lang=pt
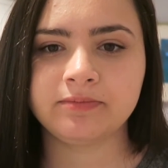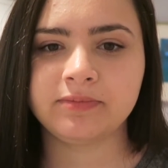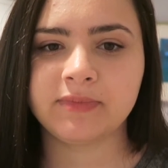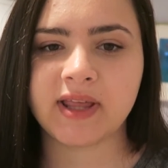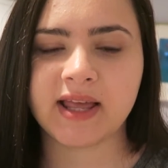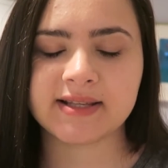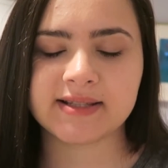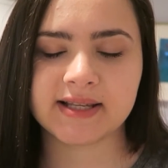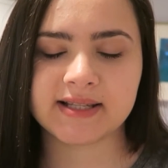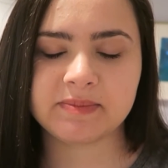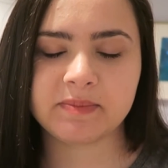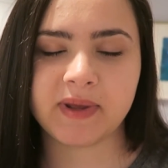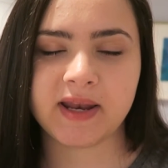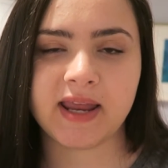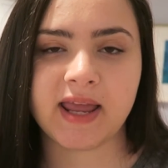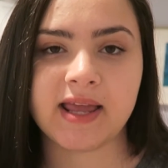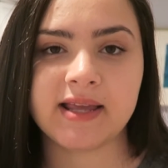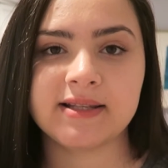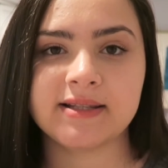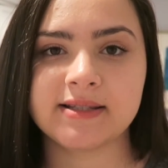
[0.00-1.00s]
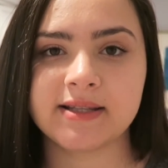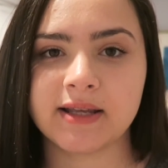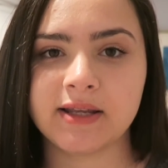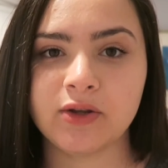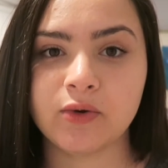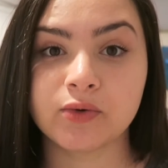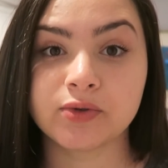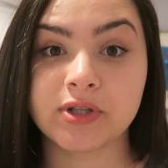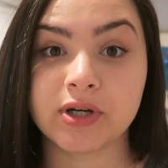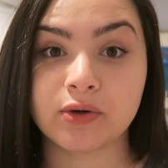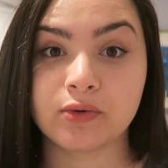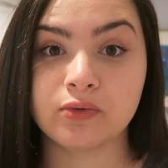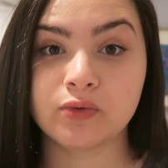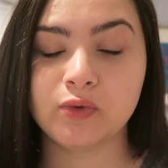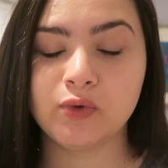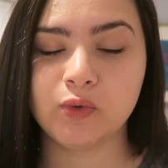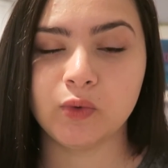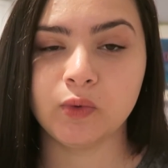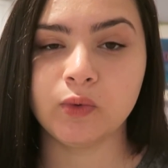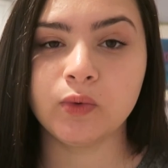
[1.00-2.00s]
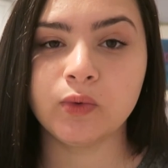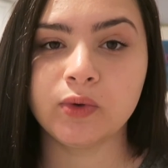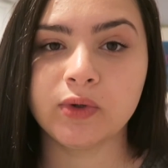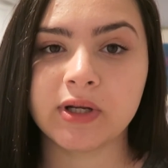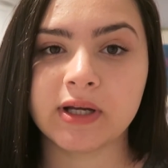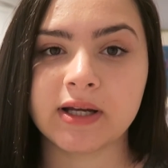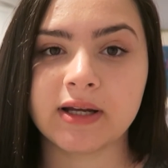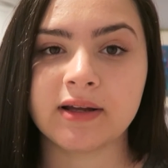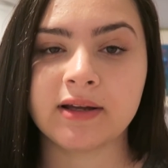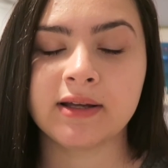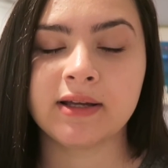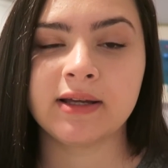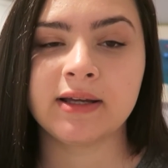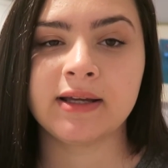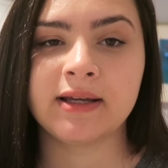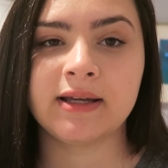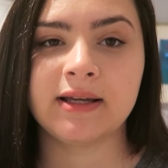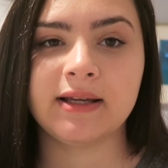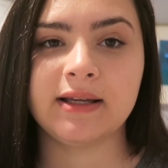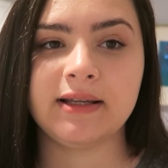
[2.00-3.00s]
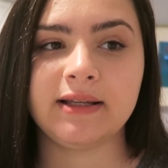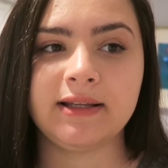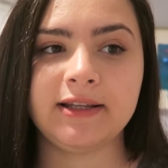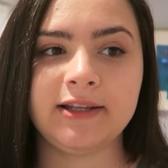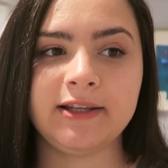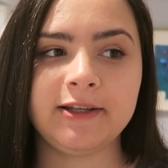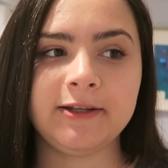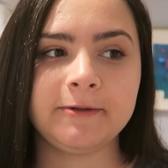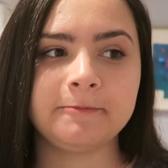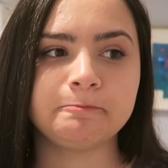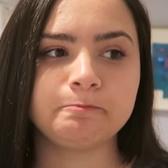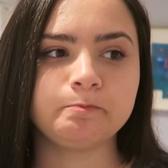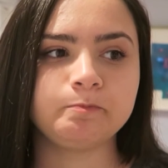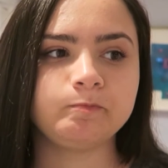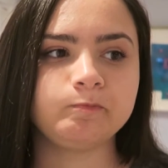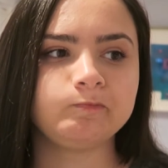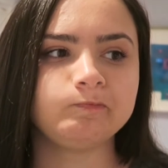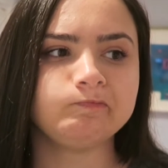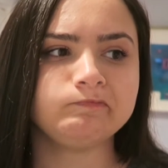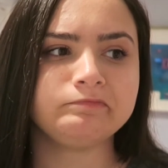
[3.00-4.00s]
ter essa experiência em outra cultura e